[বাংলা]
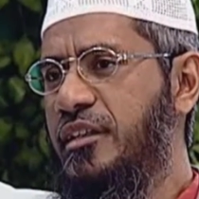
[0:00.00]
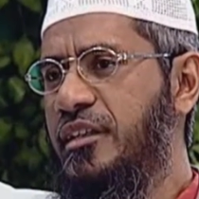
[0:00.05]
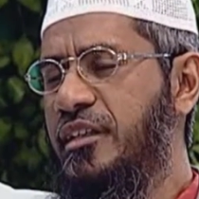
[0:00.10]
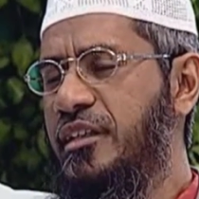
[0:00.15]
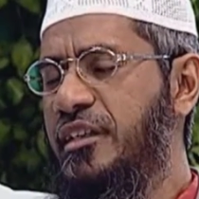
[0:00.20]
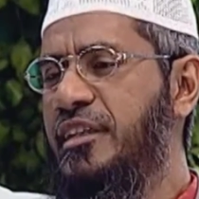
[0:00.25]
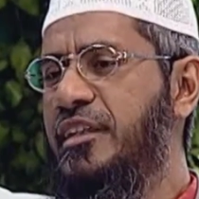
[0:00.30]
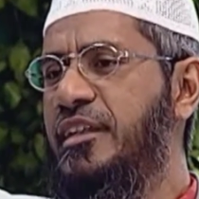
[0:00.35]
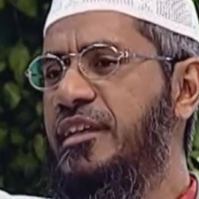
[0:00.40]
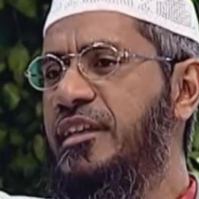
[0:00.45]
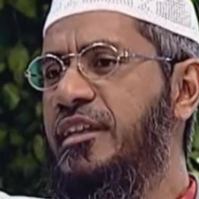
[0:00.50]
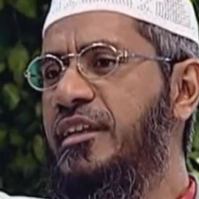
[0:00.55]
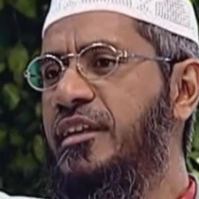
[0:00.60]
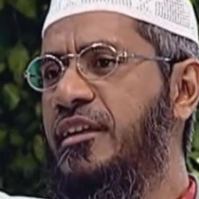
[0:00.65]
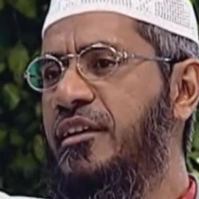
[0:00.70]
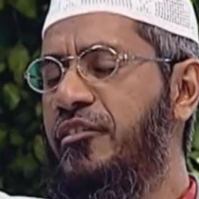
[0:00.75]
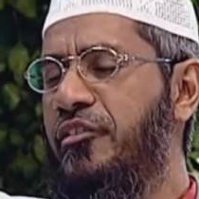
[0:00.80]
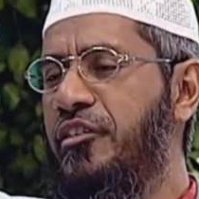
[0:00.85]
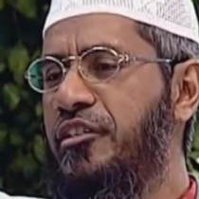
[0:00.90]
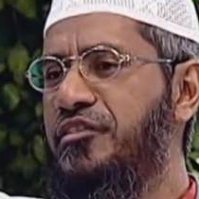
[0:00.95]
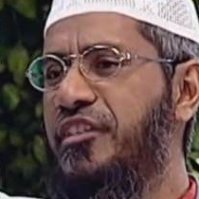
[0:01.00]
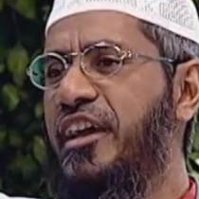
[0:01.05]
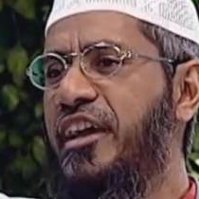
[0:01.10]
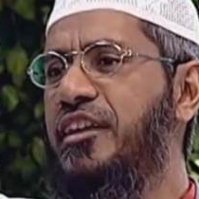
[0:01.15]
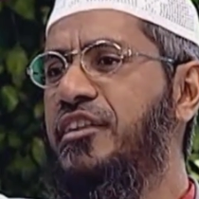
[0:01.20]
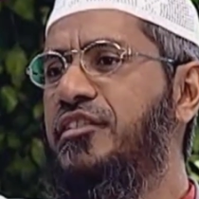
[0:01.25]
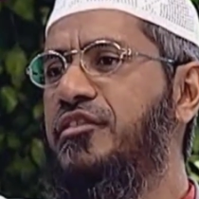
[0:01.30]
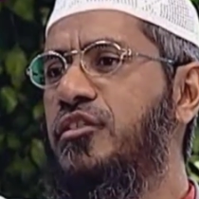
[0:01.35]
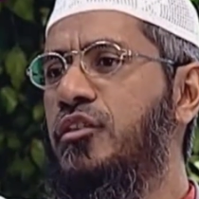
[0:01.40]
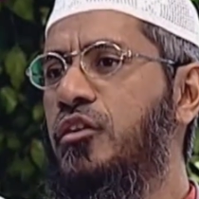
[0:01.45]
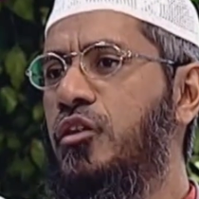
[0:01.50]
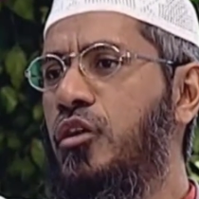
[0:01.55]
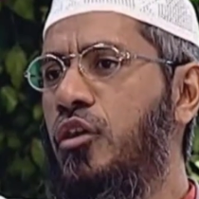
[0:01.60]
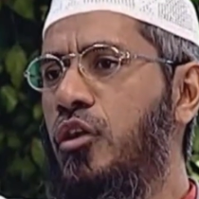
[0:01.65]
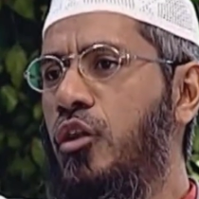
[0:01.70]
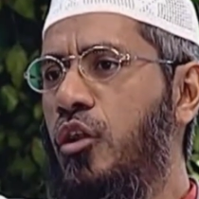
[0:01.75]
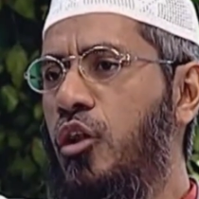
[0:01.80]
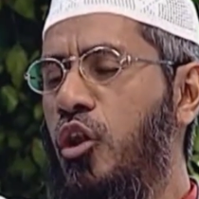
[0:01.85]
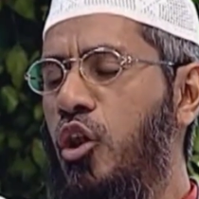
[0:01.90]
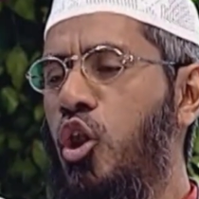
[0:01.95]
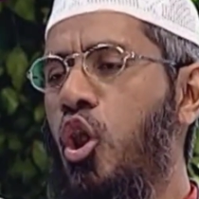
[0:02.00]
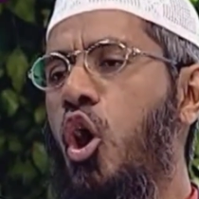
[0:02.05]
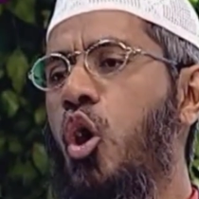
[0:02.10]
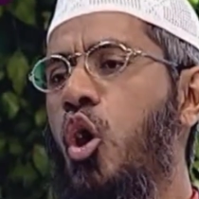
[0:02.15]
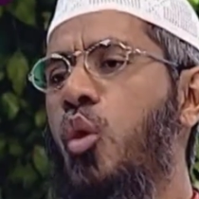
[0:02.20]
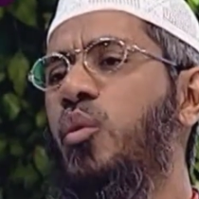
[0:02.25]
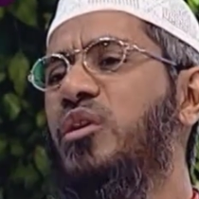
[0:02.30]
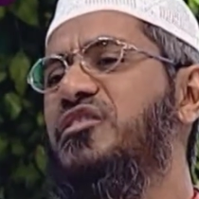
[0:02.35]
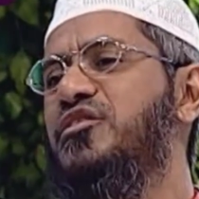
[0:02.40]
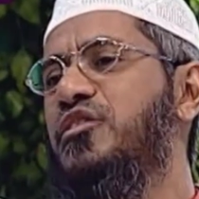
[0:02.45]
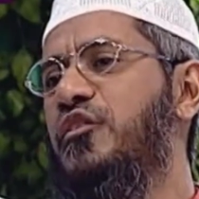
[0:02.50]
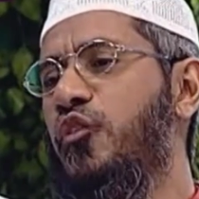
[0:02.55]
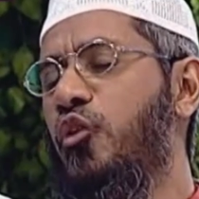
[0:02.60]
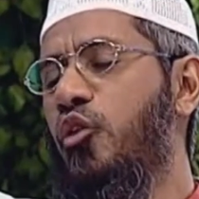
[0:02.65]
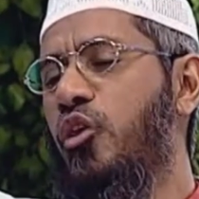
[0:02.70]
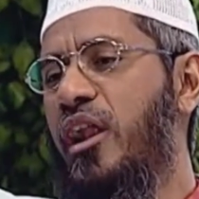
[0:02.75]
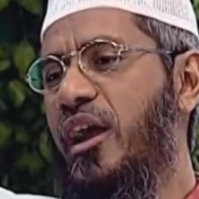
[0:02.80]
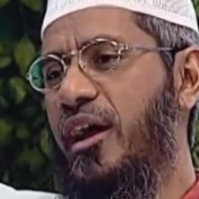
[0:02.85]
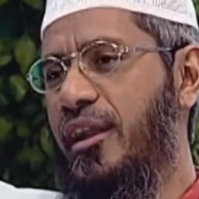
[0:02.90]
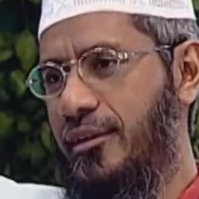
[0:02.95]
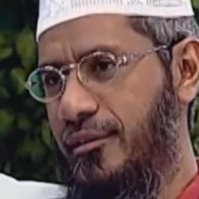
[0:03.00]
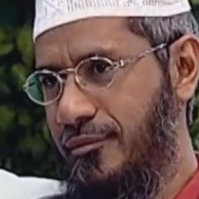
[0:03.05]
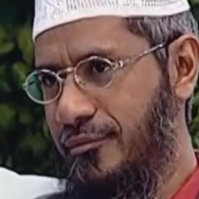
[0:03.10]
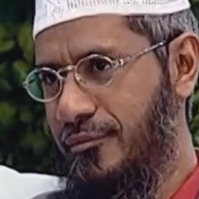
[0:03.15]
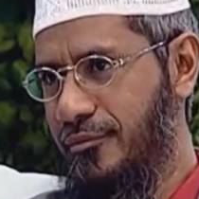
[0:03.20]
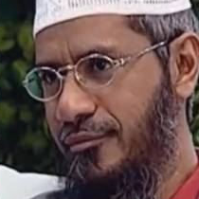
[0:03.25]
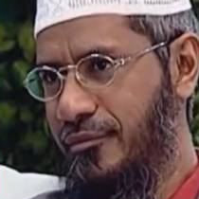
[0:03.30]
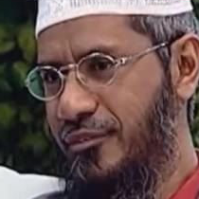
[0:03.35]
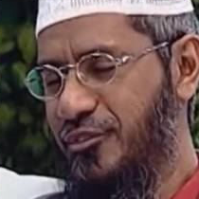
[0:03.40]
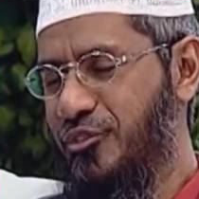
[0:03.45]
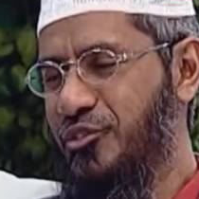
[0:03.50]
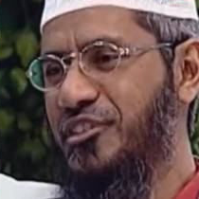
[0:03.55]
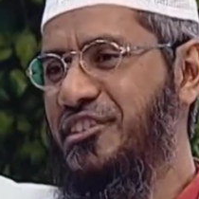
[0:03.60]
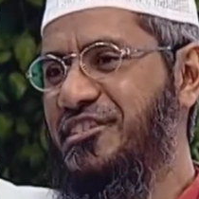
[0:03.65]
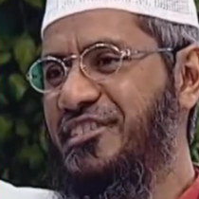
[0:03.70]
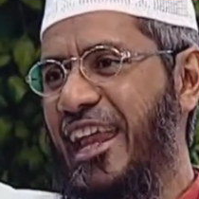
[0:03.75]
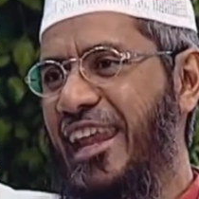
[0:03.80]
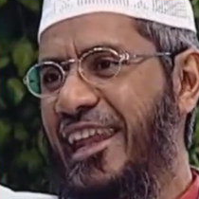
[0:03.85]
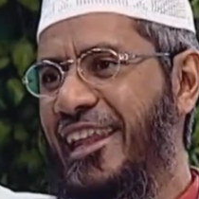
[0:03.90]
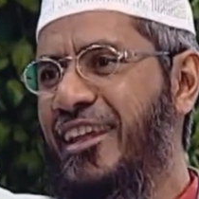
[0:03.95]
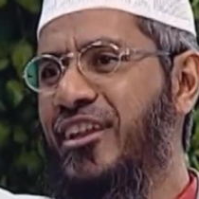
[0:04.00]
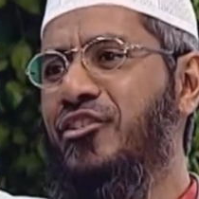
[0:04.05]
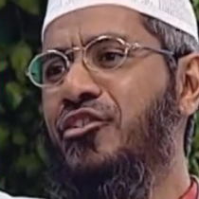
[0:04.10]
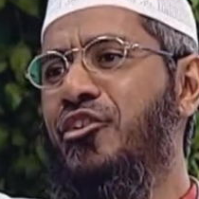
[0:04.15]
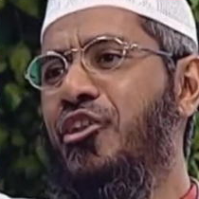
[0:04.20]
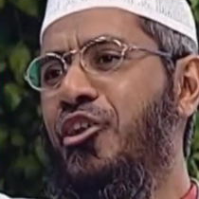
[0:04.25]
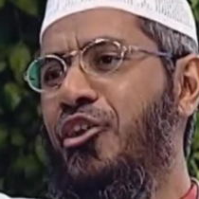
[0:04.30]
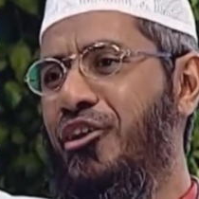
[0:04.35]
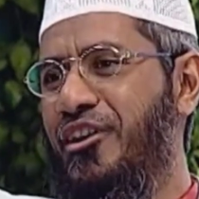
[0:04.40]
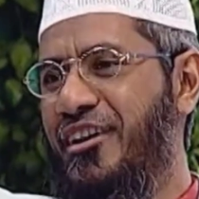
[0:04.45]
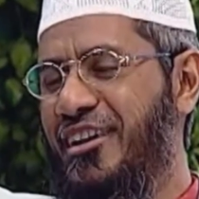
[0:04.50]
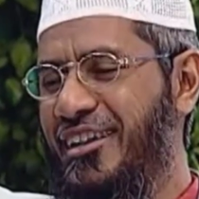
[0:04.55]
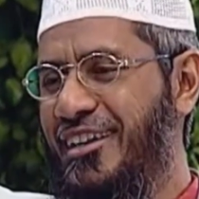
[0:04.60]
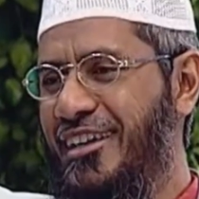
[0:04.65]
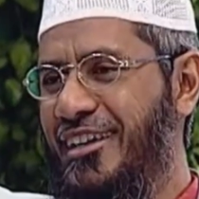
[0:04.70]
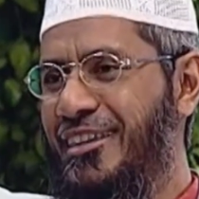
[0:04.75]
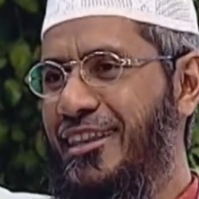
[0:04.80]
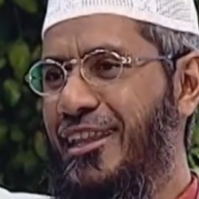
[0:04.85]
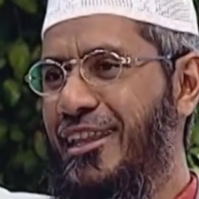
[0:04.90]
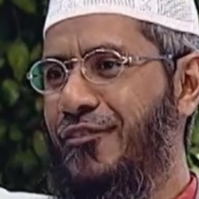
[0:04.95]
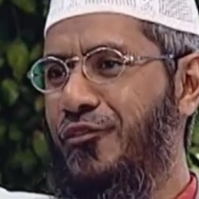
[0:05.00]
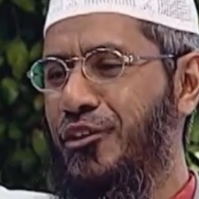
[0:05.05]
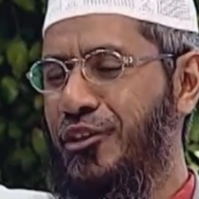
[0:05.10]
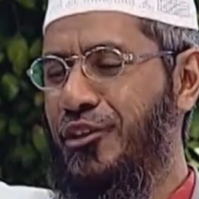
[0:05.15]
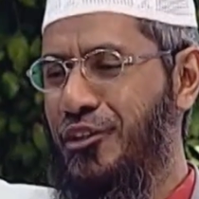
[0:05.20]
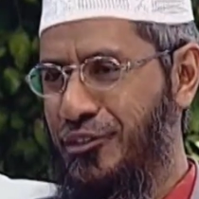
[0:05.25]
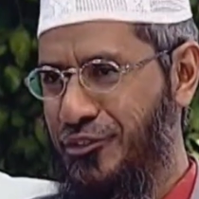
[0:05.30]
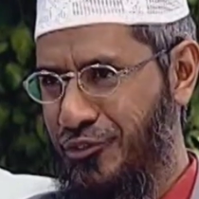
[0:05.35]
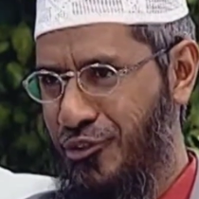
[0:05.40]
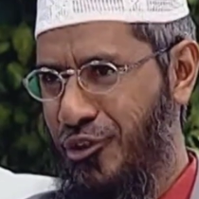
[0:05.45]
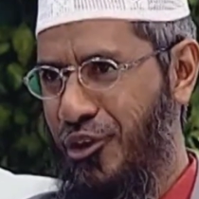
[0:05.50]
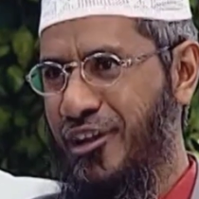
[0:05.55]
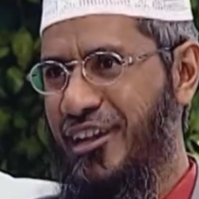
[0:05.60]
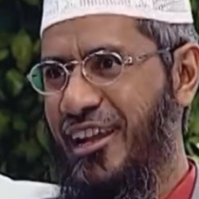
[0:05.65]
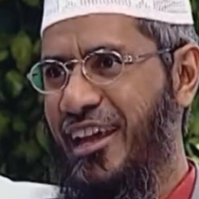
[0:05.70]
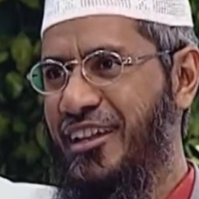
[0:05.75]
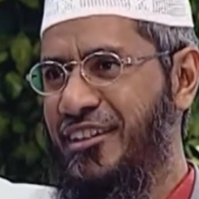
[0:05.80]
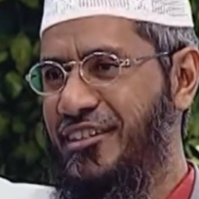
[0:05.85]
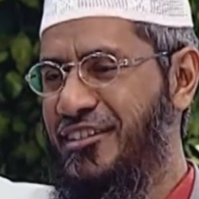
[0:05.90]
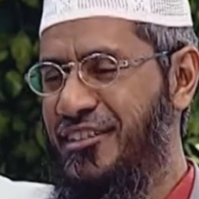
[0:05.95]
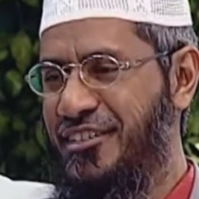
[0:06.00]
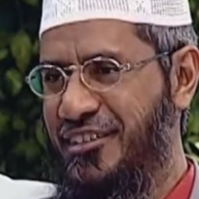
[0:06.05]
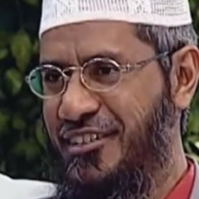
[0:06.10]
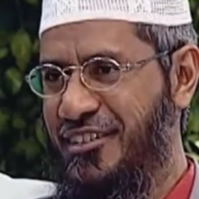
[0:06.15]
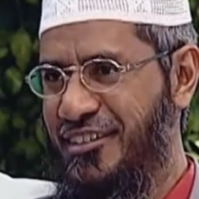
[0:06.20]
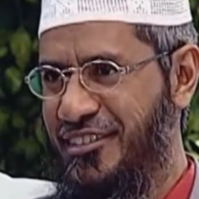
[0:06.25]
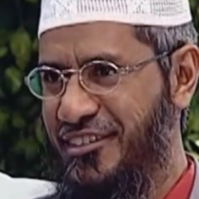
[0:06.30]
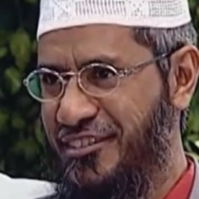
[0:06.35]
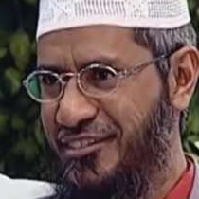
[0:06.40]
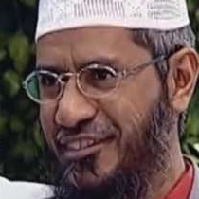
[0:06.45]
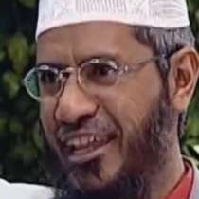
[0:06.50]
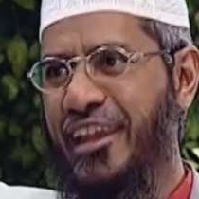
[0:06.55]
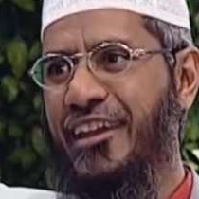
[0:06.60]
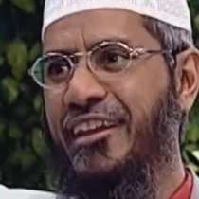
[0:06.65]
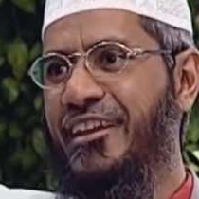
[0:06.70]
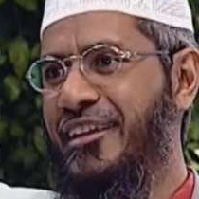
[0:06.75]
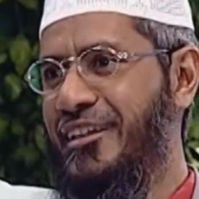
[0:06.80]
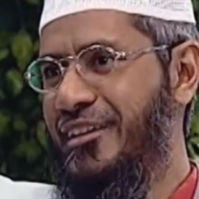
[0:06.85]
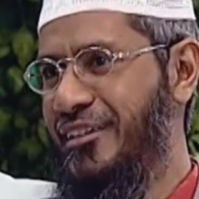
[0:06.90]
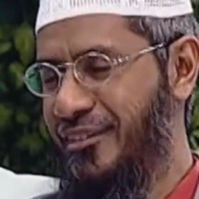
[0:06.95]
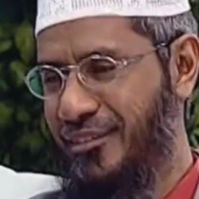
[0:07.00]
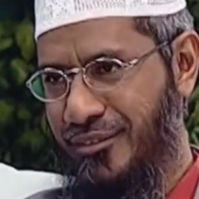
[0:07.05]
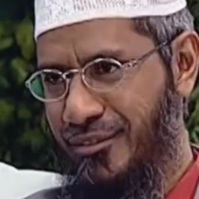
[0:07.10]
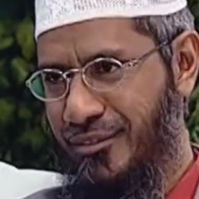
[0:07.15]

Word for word: সে তখন কোরআনের বড় আয়াতগুলো পড়ে দাঁড়িয়ে থাকে অনেকক্ষণ সেজন্যই নামাজকে বলা হয় রাতের বেলায়